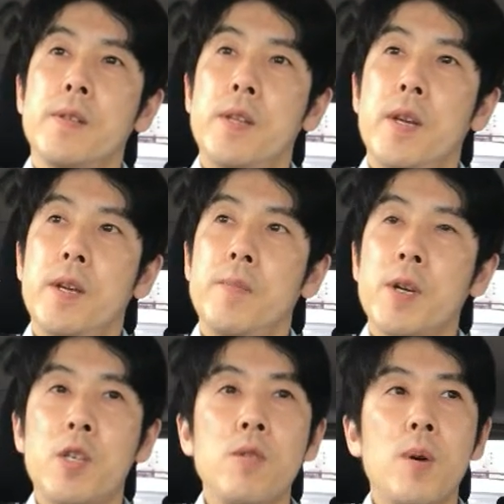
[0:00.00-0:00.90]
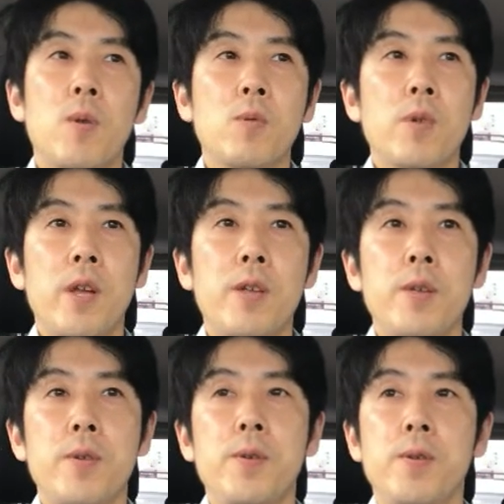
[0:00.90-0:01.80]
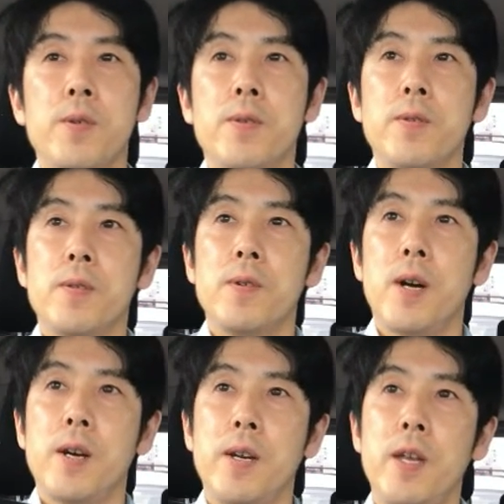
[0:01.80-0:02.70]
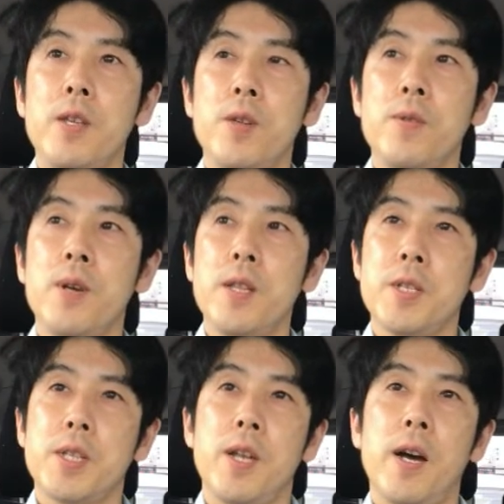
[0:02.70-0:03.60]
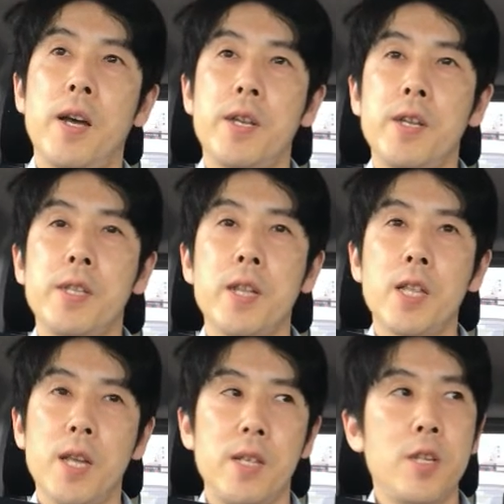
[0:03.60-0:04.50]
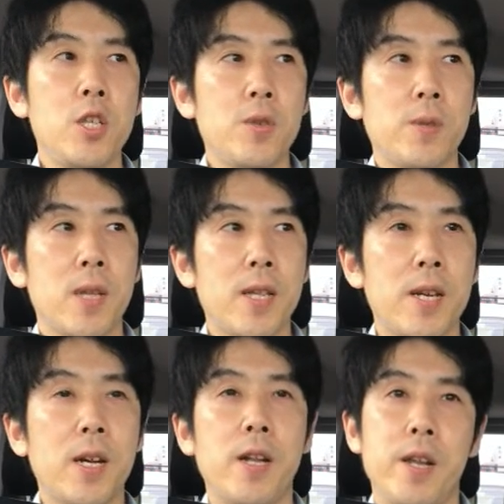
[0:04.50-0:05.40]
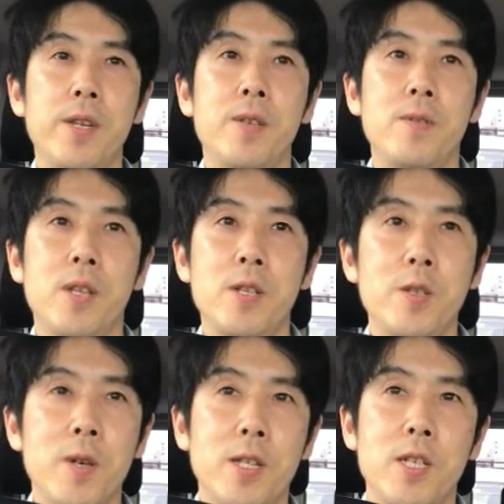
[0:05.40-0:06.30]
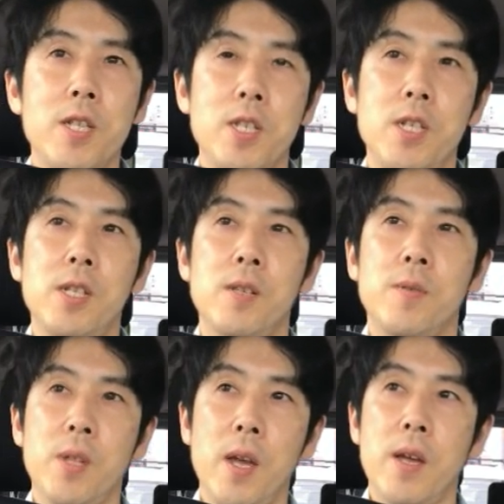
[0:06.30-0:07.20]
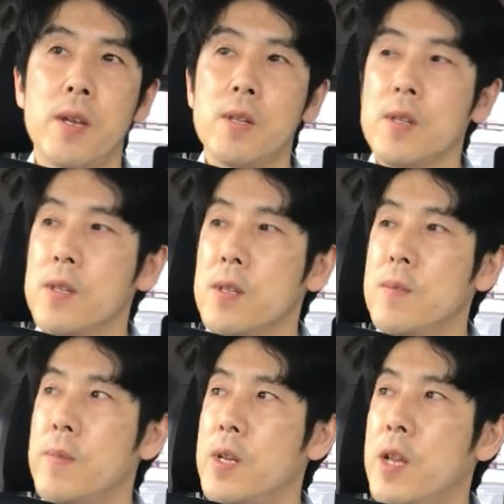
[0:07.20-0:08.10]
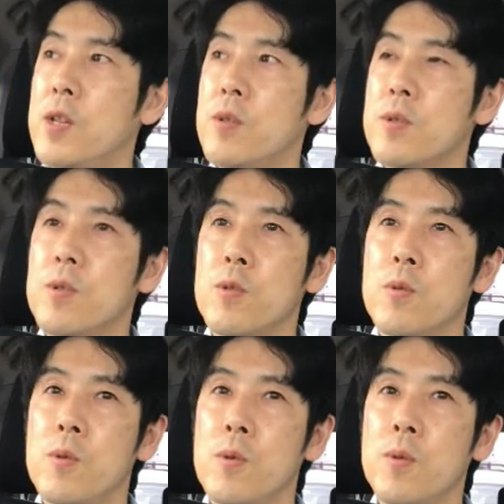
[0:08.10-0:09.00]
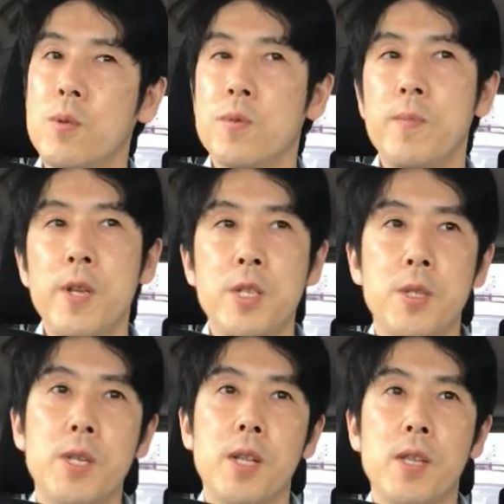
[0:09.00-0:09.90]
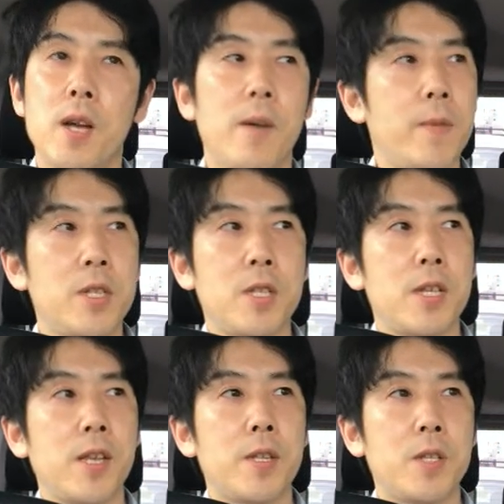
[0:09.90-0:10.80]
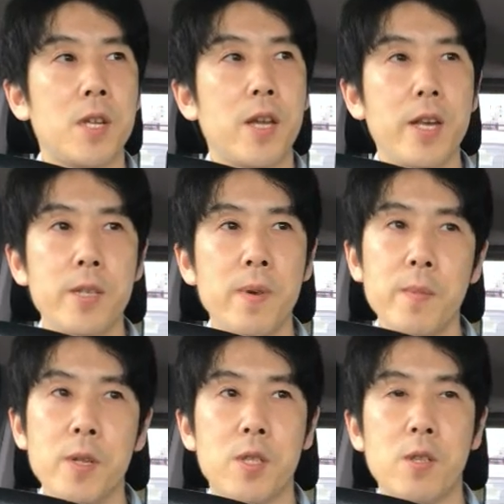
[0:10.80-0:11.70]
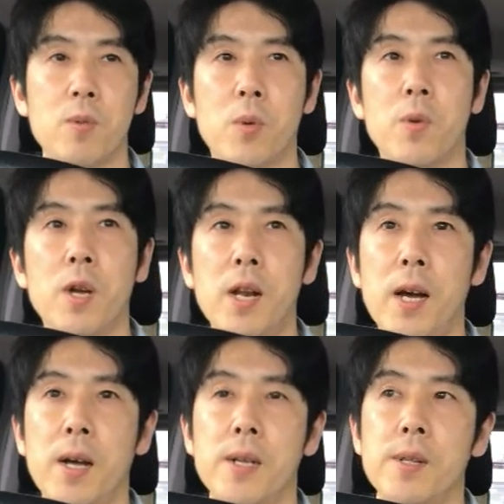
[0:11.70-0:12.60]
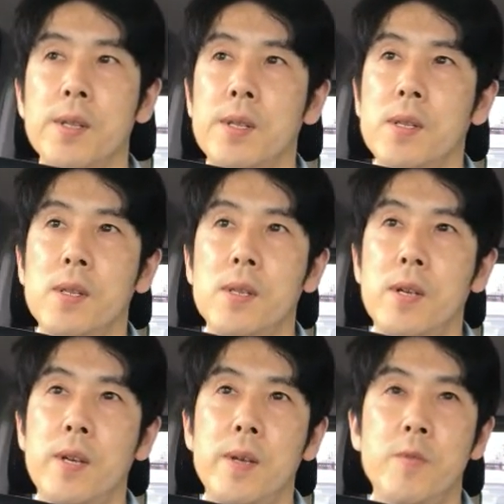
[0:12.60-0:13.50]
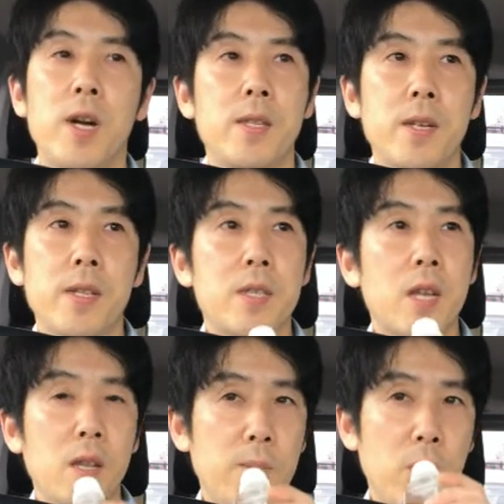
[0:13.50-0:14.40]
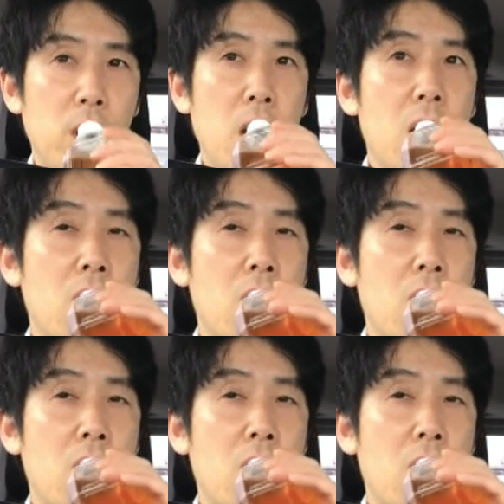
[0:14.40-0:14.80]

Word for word: で、まあ、昨日は本当連休、連休がですね、入りたて、27から連休で28日に行ったので、まあ、連休その高速名神使っ、あ、名神じゃないですね、刑事バイパスっていうところから、えー、向かったんですけれども、